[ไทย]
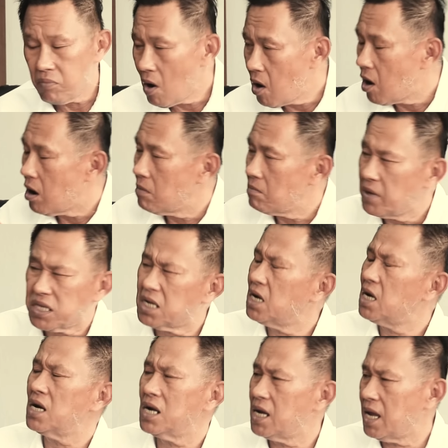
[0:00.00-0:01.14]
พ่อไม่เจ
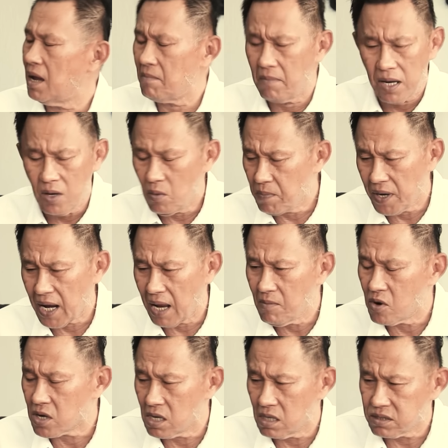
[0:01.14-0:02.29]
อเลยอ่ะไม่รู้ไปไหน
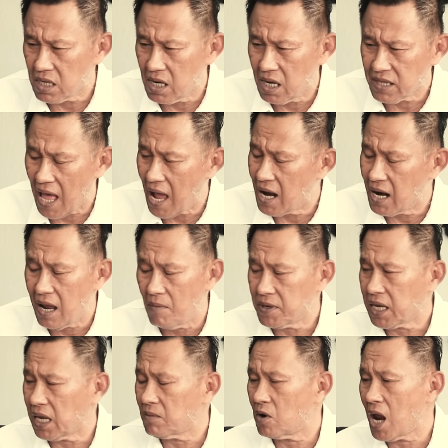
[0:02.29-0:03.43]
หมดเต๋อสางอะไรเอาไป
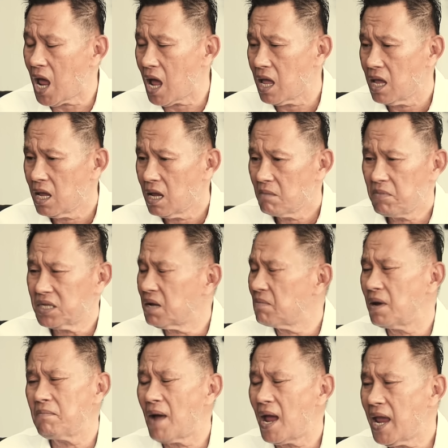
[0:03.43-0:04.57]
กินหมดแล้วมีแต่ใบ
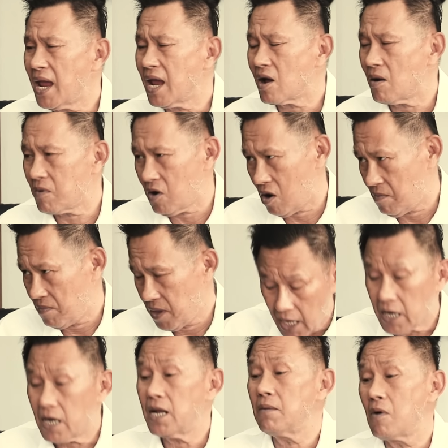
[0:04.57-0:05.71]
ไม้แห้งกรอบๆท่าน
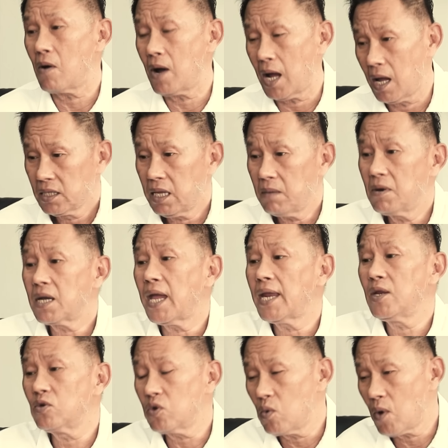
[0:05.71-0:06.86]
ก็เลยกว่าที่มึงกิน
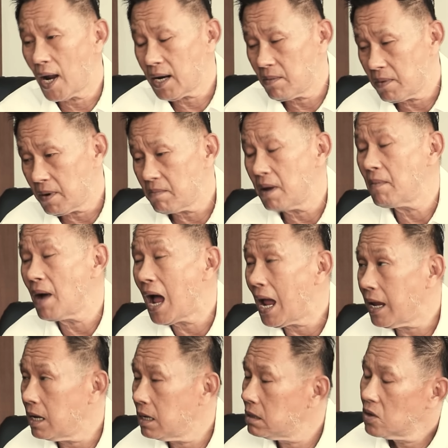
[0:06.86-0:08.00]
อยู่ทุกวันมันเป็นใบไม้
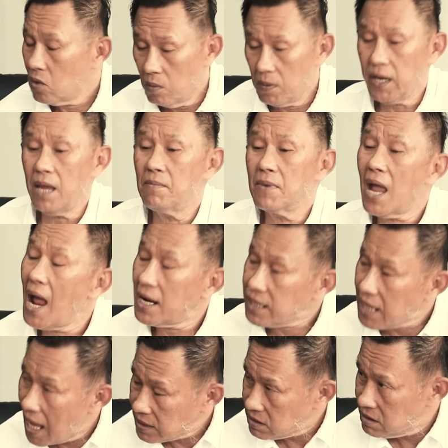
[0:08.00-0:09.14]
กูไม่ได้ให้มึงฆ่า
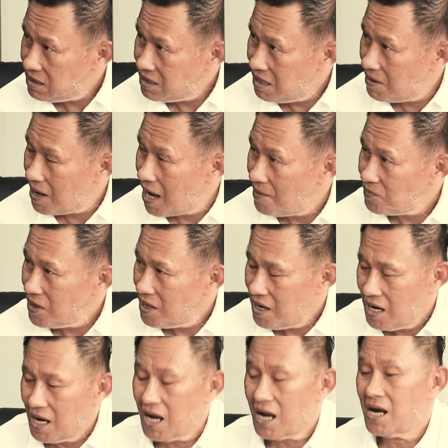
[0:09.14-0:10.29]
สัตว์ใช่ไหม
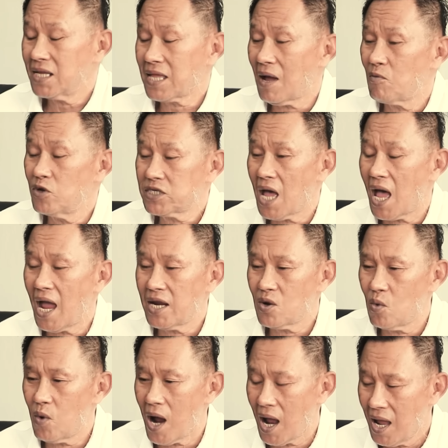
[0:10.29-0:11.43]
แล้วก็เลยทำวิชาให้
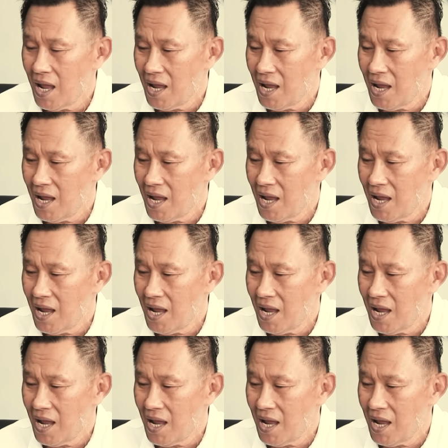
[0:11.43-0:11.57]
ดูว่า